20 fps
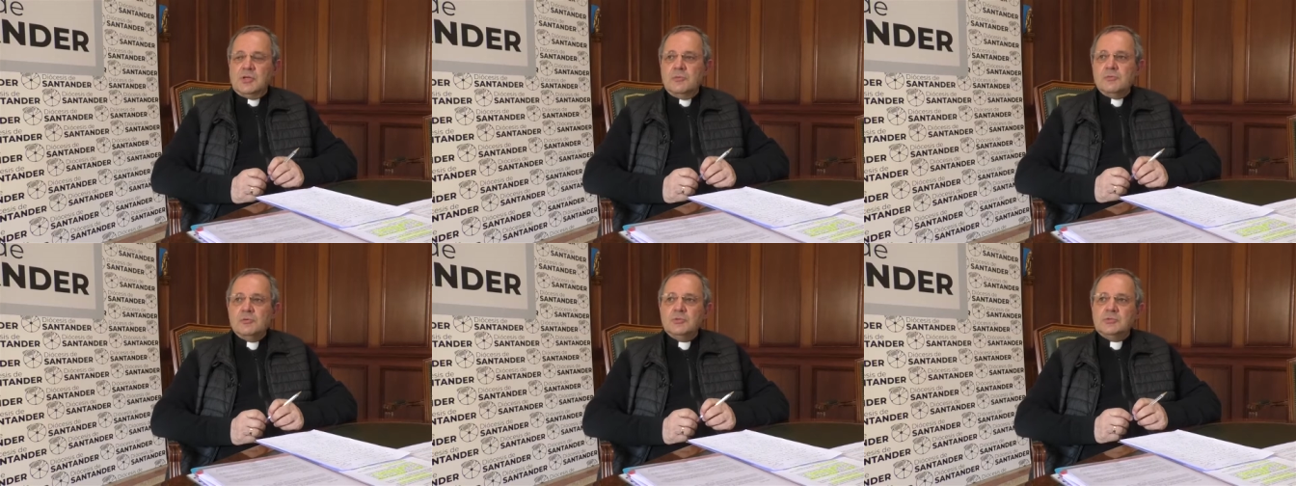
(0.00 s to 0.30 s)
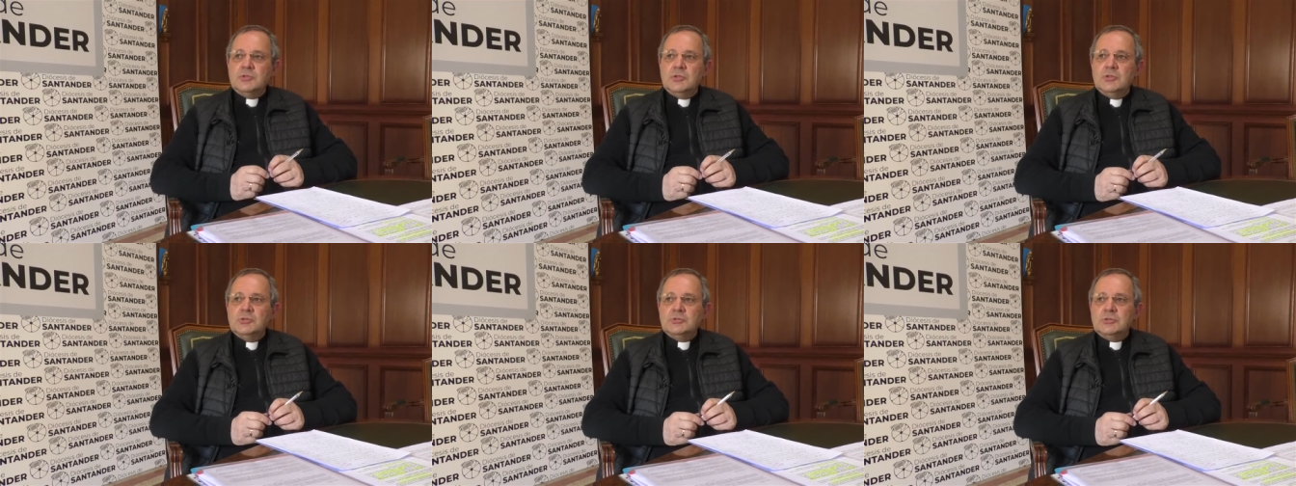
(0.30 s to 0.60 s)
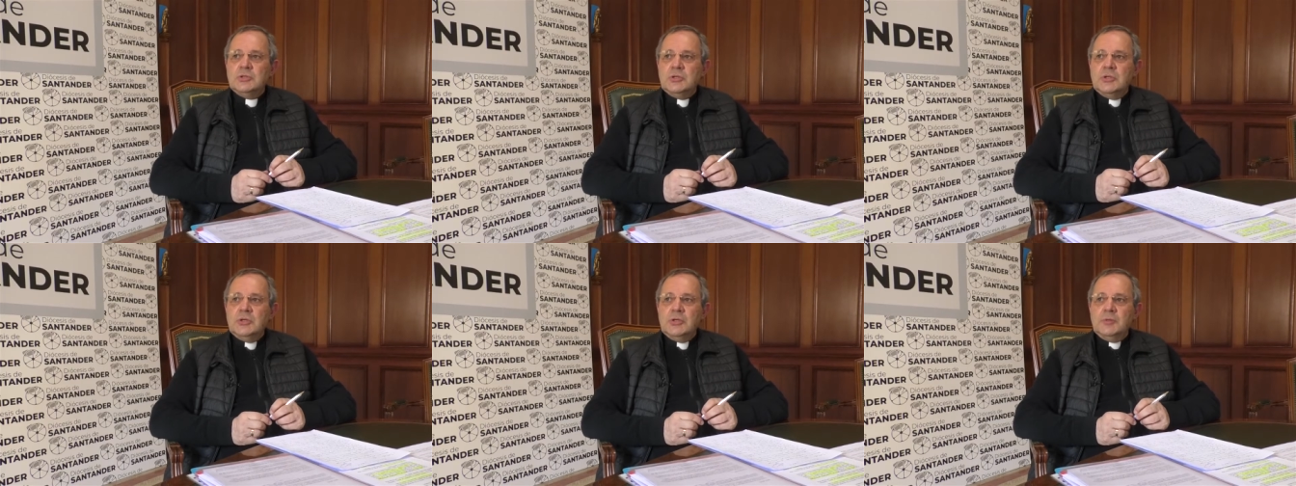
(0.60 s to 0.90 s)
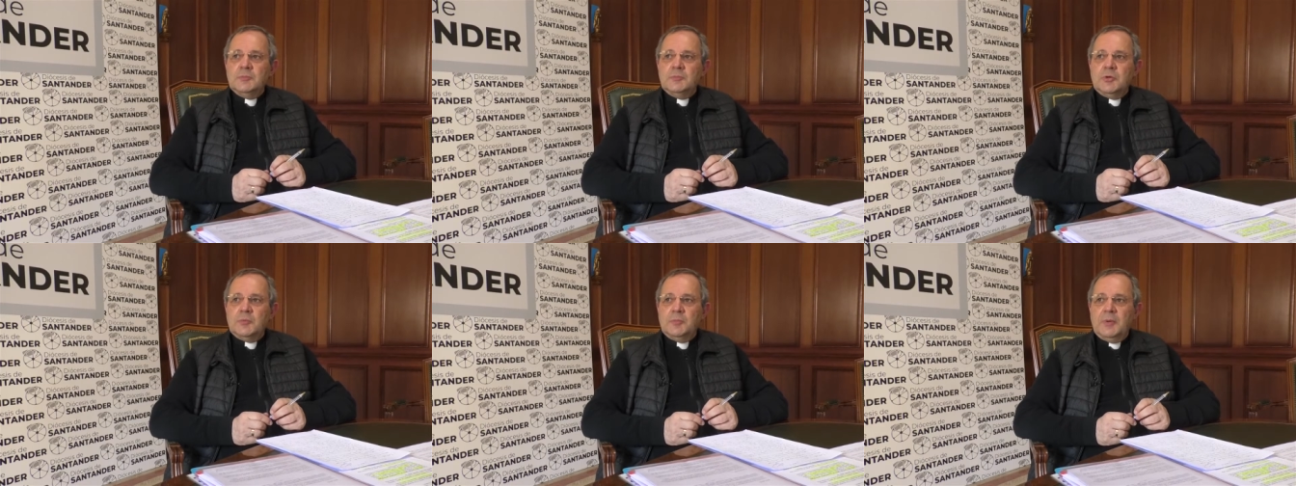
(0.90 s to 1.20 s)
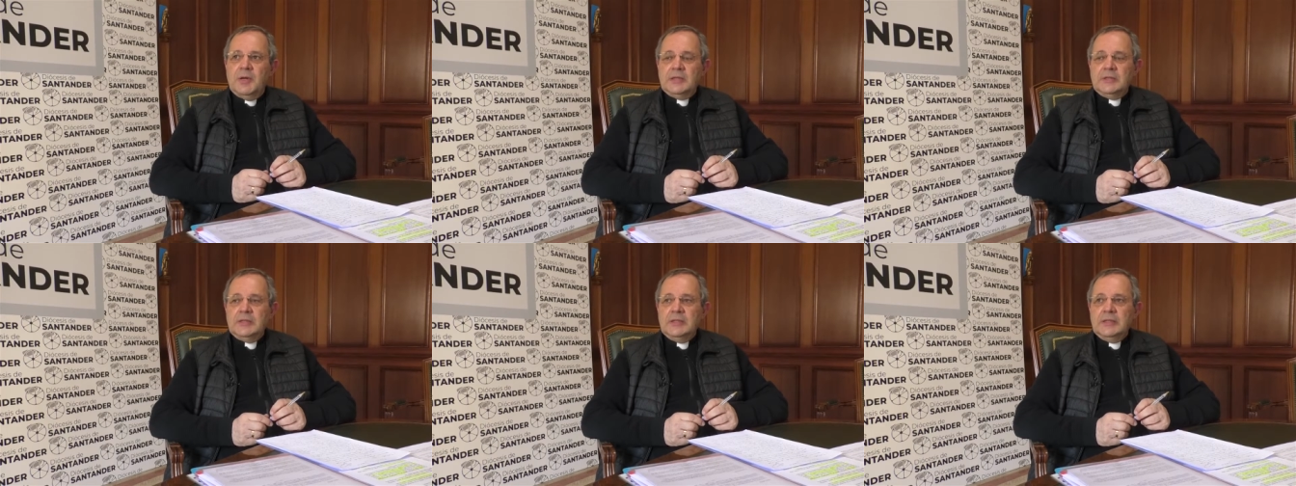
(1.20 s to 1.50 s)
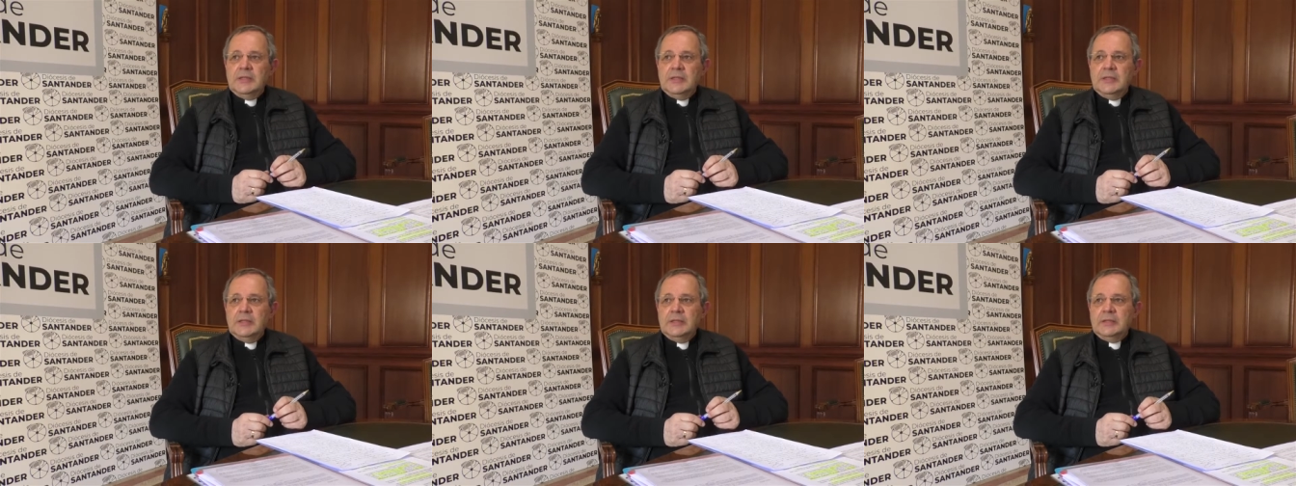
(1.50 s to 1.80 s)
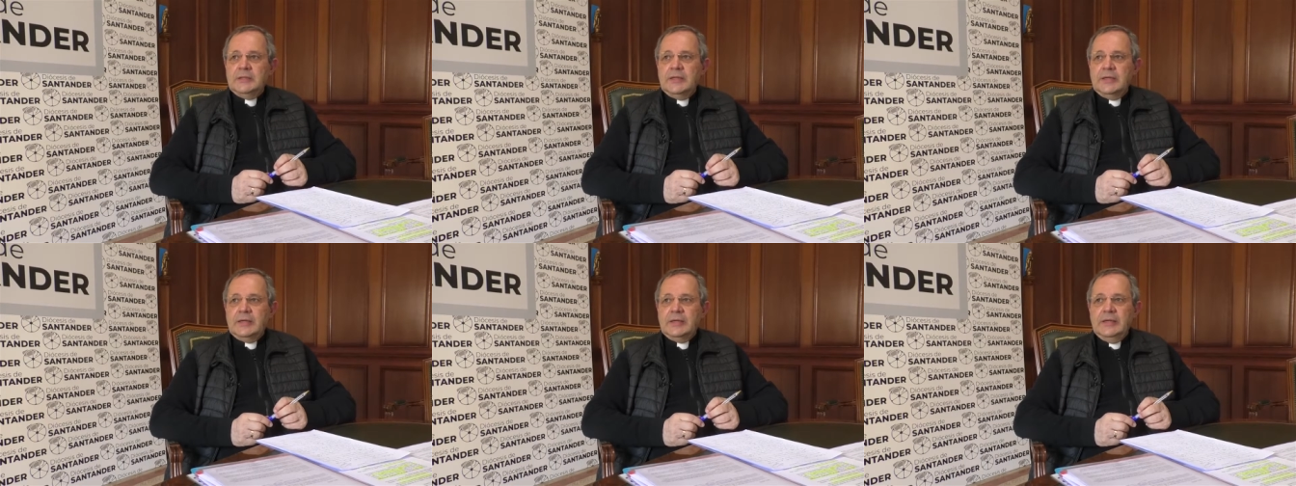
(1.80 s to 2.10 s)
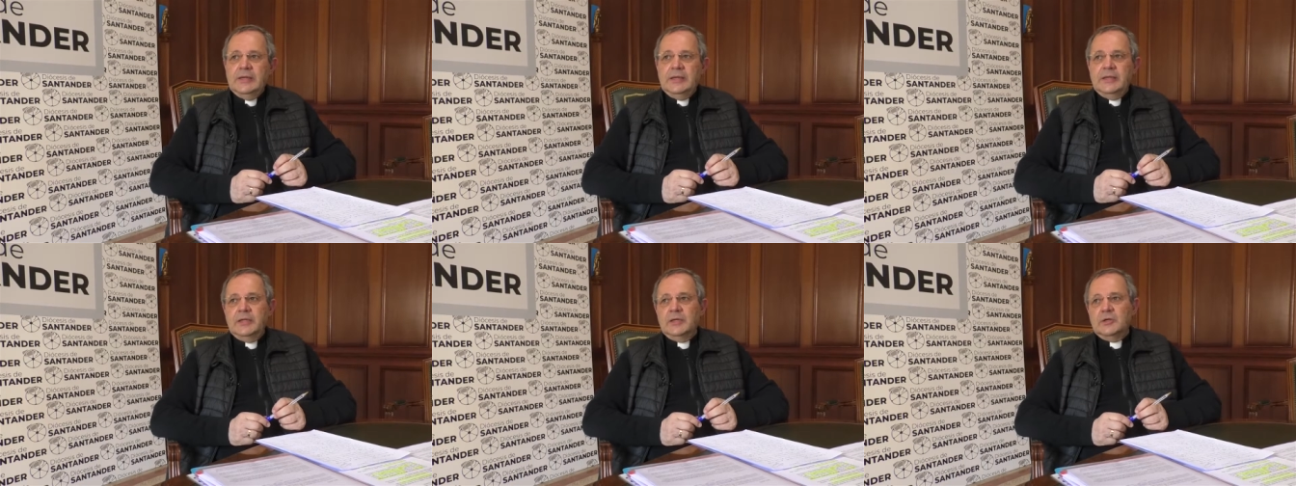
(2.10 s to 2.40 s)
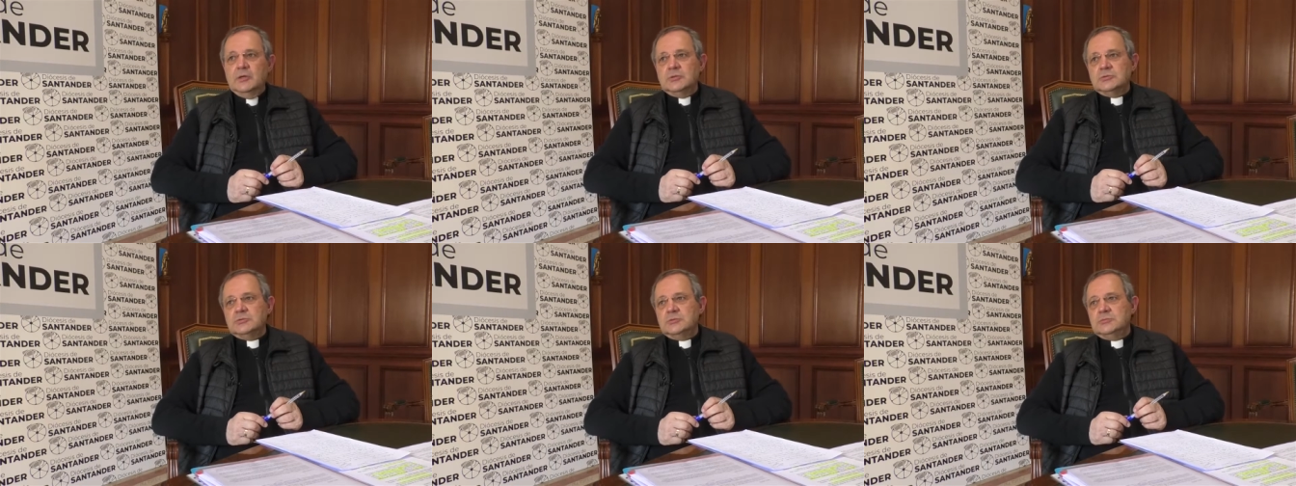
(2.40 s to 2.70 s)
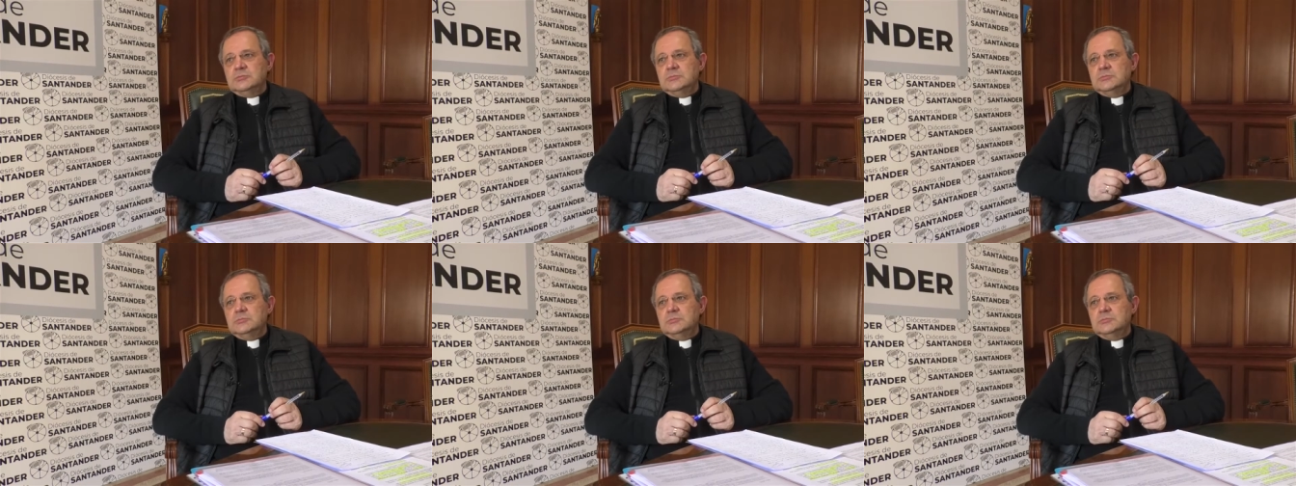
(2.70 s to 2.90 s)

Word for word: abusos por parte de, clérigos.